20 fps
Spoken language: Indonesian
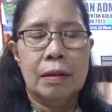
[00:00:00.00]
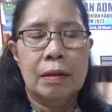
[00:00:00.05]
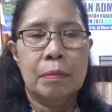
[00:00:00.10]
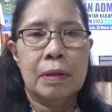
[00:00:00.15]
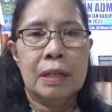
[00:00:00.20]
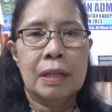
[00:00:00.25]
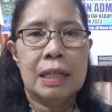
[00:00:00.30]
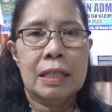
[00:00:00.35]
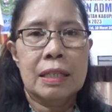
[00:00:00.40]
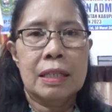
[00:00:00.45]

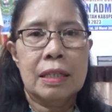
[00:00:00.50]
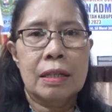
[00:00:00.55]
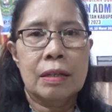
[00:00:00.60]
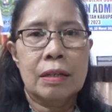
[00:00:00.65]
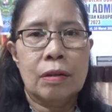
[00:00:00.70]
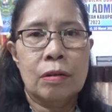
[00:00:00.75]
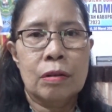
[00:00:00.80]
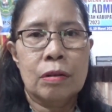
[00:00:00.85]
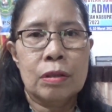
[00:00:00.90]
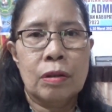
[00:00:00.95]
Mengisi
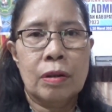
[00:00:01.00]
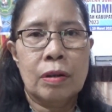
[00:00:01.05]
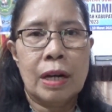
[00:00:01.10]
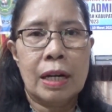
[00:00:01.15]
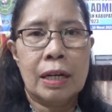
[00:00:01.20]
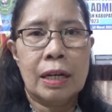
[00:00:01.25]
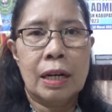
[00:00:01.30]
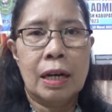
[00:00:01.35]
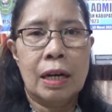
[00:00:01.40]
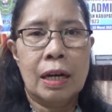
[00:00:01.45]

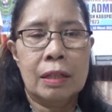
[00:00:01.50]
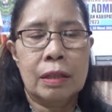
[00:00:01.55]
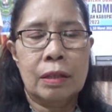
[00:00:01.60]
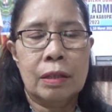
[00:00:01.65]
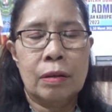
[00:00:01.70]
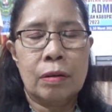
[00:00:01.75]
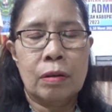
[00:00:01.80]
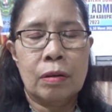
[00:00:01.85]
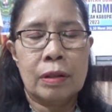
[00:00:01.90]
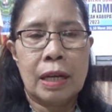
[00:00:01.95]
kekosongan atau
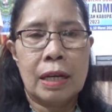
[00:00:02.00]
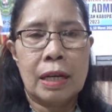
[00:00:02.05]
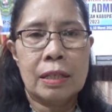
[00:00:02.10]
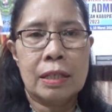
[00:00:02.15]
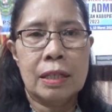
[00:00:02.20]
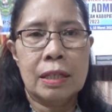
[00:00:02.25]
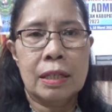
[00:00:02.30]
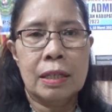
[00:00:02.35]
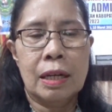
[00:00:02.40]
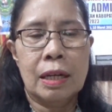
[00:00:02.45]

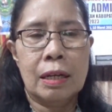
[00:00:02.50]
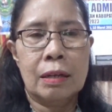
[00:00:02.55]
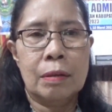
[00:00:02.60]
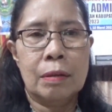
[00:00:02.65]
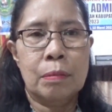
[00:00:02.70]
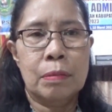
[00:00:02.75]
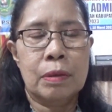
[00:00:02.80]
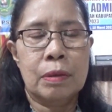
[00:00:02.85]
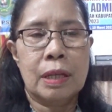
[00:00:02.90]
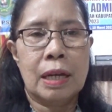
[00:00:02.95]
rotasi dan
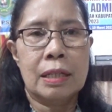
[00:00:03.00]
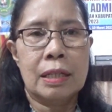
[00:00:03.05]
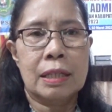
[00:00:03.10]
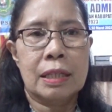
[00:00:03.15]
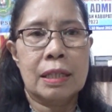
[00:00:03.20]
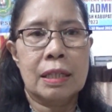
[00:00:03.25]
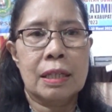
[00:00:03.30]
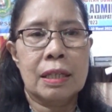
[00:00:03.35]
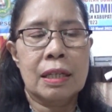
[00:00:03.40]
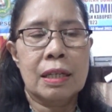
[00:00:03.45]

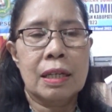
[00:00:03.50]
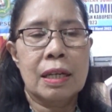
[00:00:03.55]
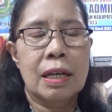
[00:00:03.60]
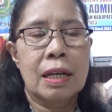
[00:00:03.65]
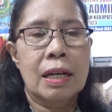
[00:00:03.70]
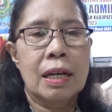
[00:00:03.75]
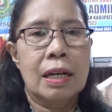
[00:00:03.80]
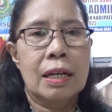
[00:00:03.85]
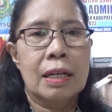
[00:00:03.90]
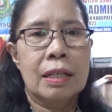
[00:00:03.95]
mutasi
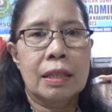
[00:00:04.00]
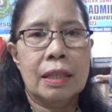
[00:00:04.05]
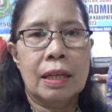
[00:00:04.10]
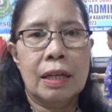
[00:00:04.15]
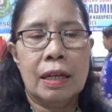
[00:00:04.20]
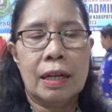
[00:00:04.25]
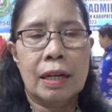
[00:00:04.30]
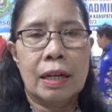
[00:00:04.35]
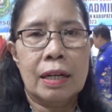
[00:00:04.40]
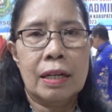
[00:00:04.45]

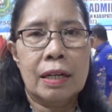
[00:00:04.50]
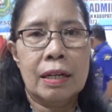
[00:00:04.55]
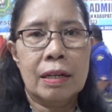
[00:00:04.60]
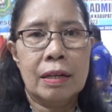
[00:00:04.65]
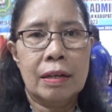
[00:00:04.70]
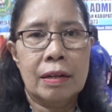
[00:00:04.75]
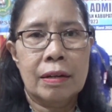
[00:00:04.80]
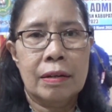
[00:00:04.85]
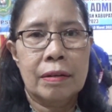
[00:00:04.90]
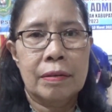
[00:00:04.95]
interen
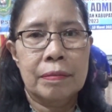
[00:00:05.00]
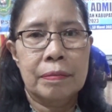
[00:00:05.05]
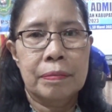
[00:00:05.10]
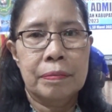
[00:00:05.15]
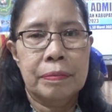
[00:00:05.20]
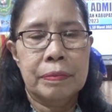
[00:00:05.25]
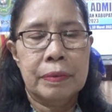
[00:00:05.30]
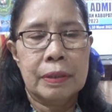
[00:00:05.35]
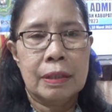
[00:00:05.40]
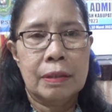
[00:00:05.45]

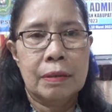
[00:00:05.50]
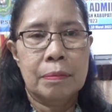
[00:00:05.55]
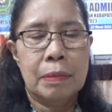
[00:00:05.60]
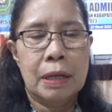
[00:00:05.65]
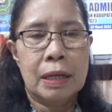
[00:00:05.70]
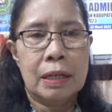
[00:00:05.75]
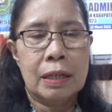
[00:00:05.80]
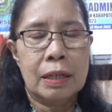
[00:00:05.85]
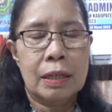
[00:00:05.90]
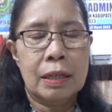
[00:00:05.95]

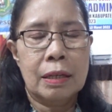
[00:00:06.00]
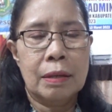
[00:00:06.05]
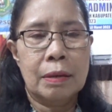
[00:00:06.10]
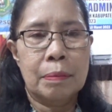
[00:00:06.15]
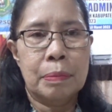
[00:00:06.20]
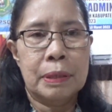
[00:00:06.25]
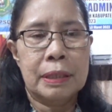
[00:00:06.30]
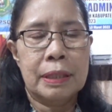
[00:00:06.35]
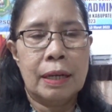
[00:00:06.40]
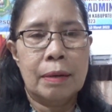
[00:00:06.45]
bagi
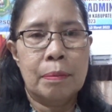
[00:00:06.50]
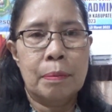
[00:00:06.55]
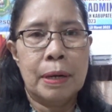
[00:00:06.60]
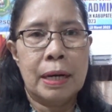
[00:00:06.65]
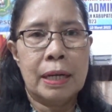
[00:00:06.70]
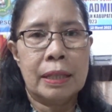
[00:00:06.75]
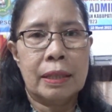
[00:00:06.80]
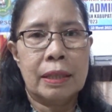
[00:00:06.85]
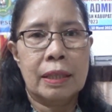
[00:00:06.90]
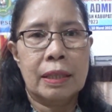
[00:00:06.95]
pejabat
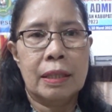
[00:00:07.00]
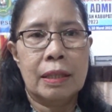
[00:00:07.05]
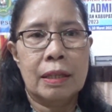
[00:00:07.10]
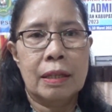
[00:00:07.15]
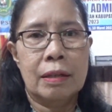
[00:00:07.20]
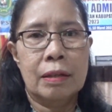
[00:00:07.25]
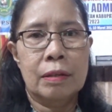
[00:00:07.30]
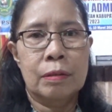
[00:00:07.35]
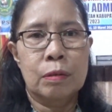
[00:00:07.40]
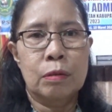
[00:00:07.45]

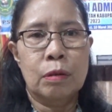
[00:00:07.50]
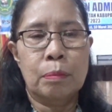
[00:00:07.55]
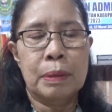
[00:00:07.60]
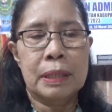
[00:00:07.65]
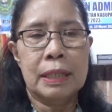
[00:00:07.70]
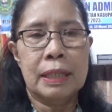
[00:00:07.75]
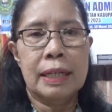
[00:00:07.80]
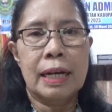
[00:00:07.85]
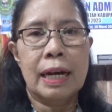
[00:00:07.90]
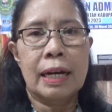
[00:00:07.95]
untuk
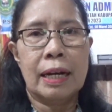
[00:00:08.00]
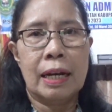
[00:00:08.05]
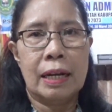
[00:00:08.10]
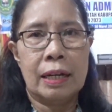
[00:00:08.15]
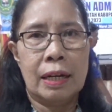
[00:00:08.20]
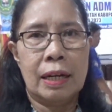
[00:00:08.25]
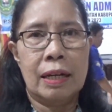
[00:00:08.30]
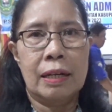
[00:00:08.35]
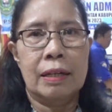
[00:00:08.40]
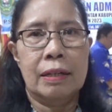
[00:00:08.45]
penyegaran
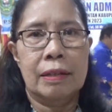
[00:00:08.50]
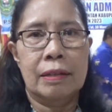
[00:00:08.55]
lah.